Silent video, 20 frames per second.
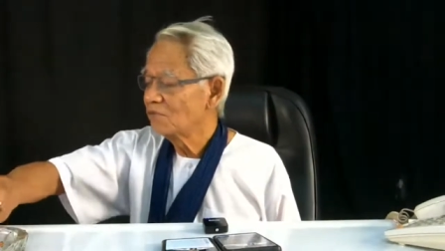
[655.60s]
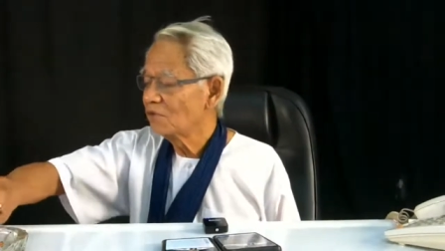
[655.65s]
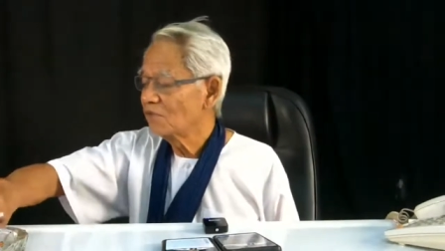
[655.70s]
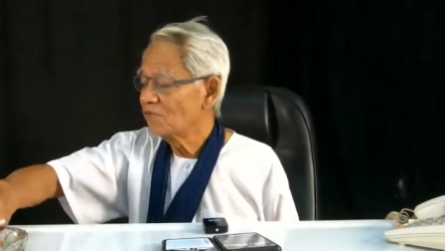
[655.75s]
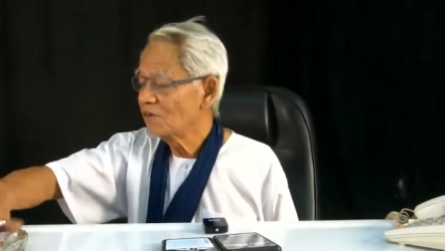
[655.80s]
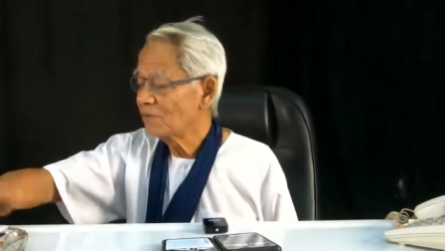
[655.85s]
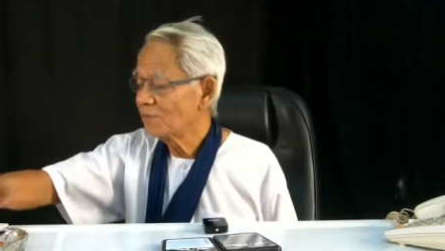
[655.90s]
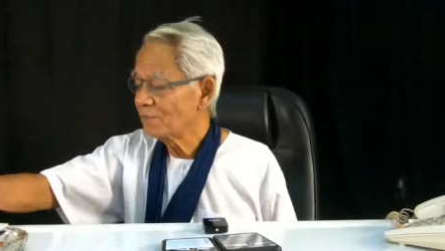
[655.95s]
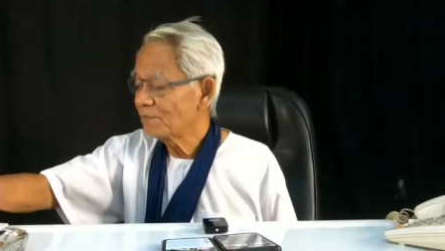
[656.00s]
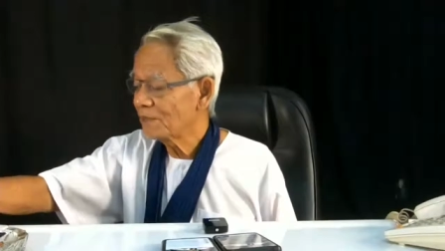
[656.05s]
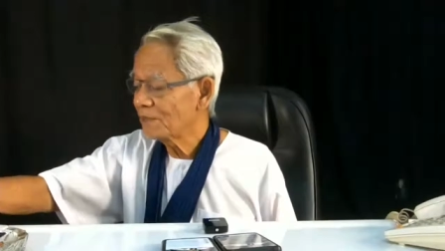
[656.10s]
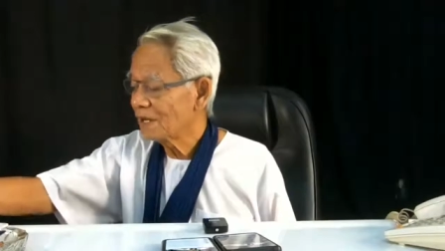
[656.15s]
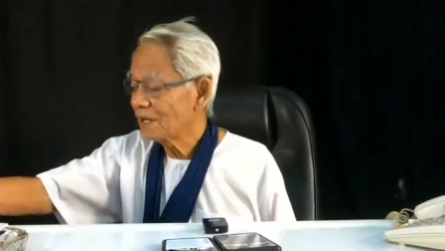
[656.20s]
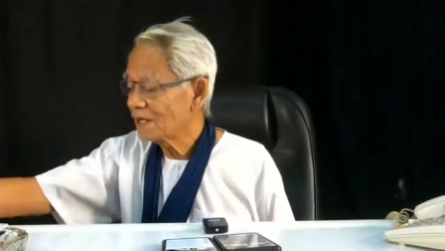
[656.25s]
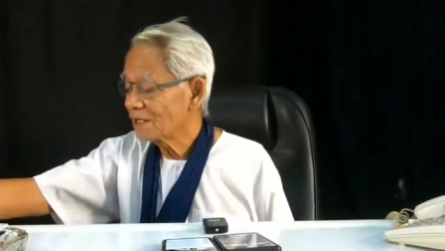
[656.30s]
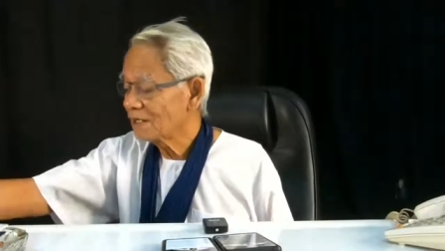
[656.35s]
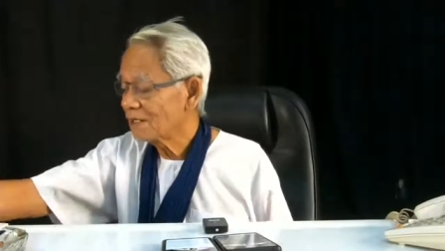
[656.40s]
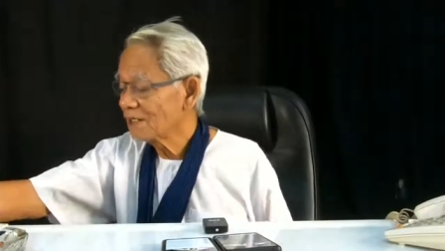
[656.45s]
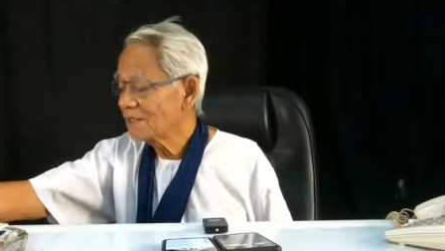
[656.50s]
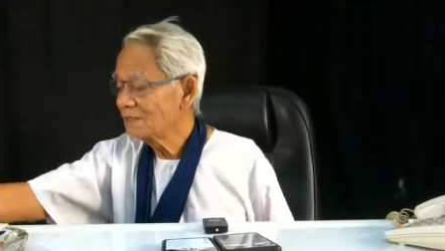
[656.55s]
ผมว่ามันประห
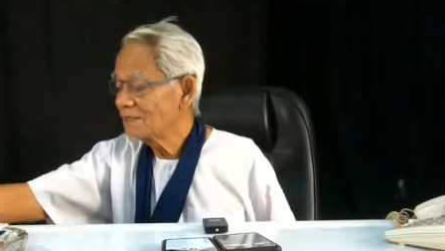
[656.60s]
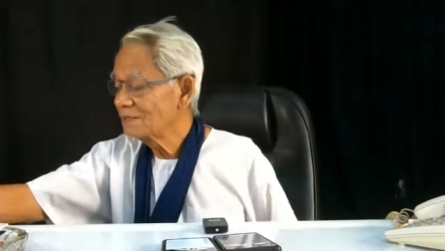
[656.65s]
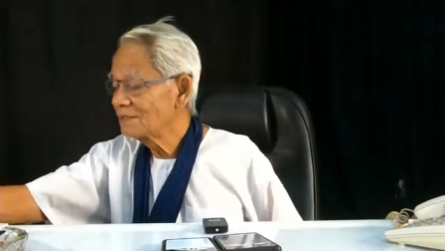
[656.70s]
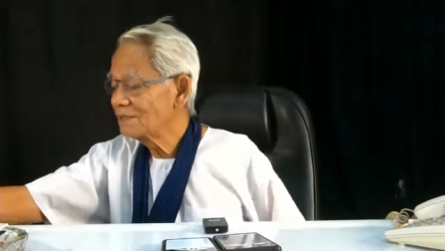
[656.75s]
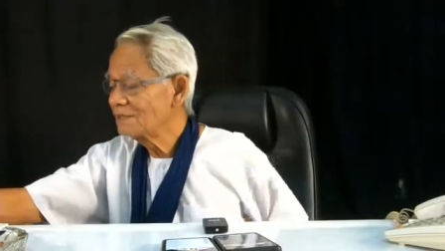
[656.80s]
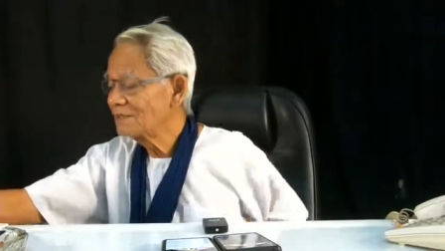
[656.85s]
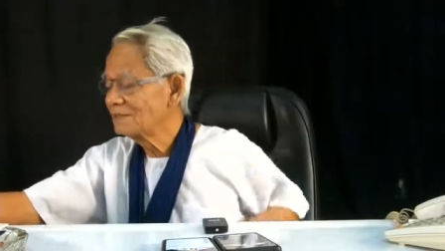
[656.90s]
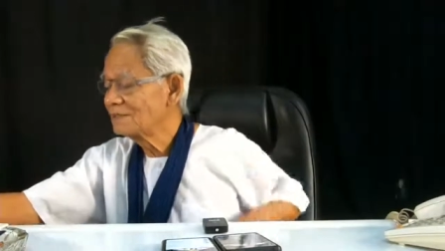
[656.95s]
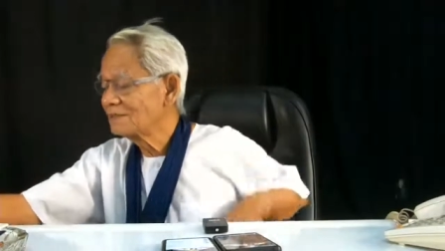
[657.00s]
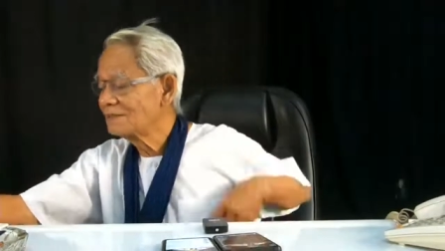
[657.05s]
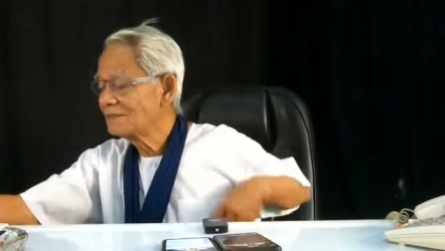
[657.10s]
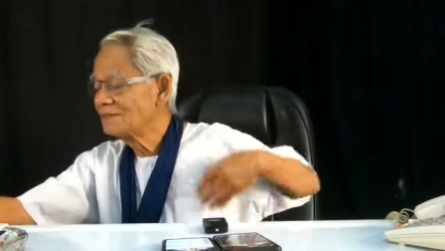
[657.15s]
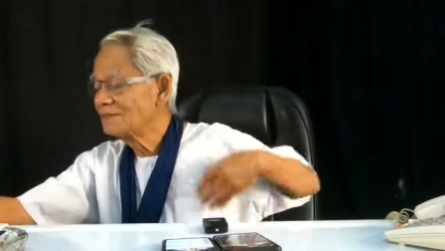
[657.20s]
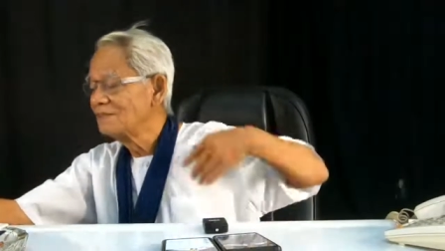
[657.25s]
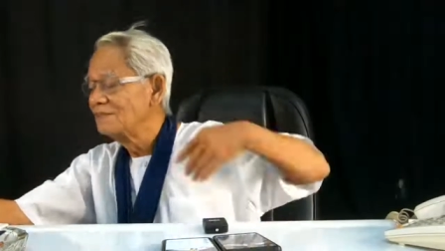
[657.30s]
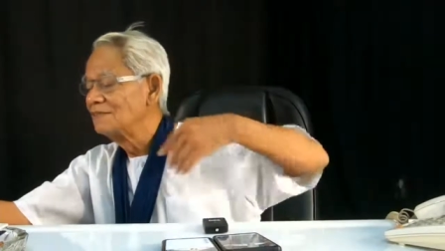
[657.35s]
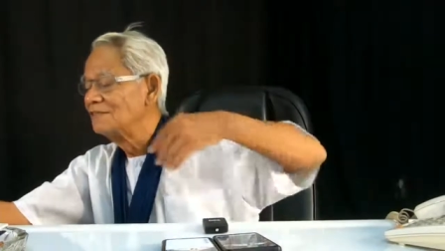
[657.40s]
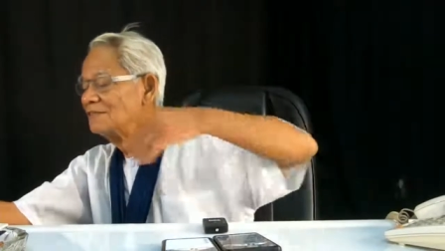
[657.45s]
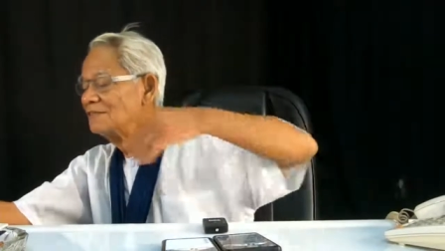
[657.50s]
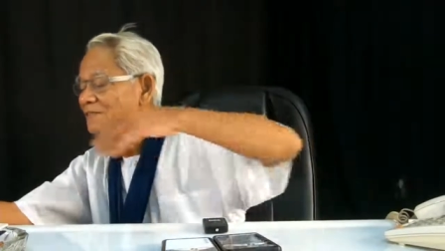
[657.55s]
ลาดนะ
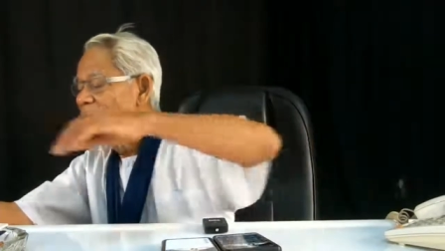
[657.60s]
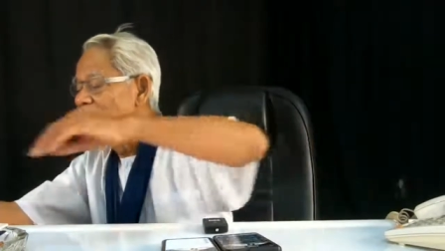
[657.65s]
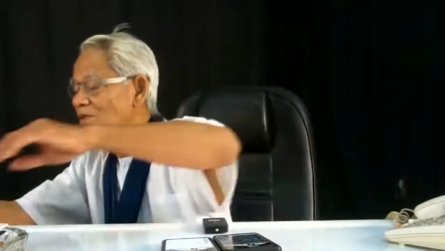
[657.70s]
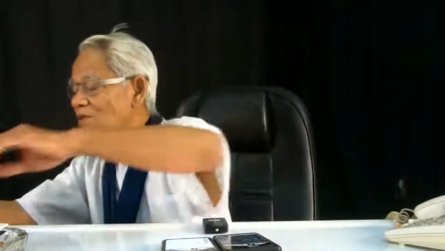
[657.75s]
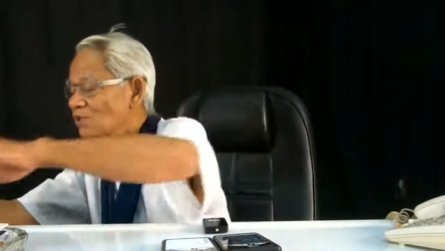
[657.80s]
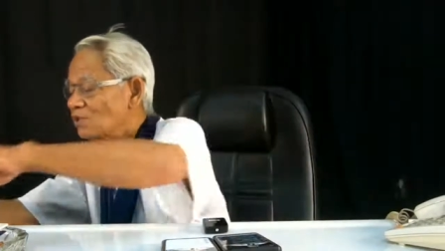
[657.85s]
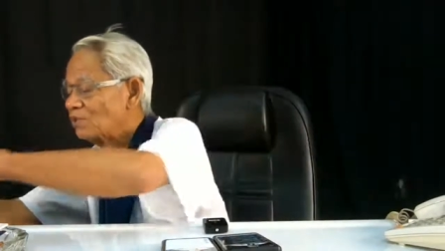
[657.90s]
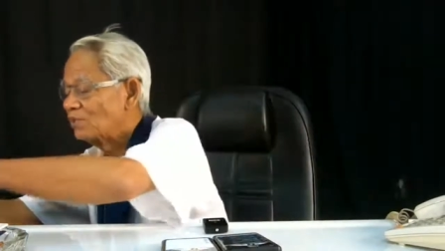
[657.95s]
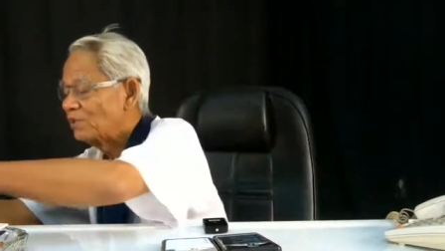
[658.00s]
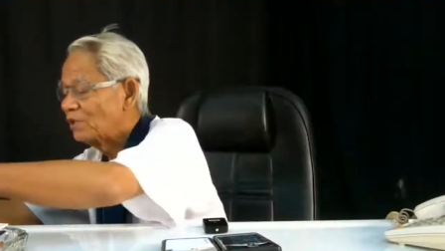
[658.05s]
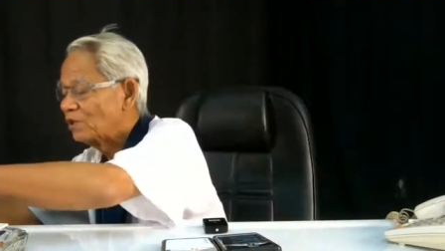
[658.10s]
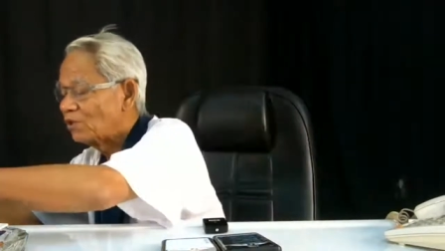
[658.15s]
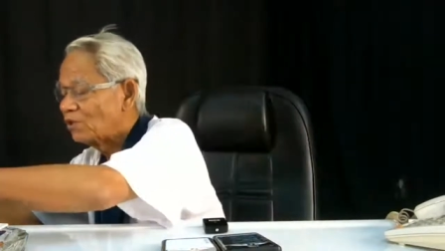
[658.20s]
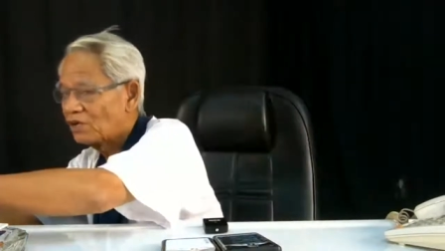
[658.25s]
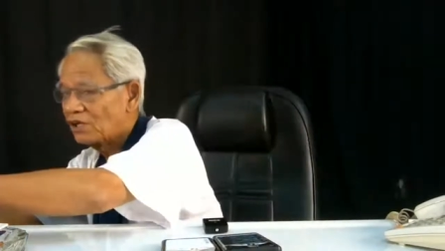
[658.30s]
ลุงมี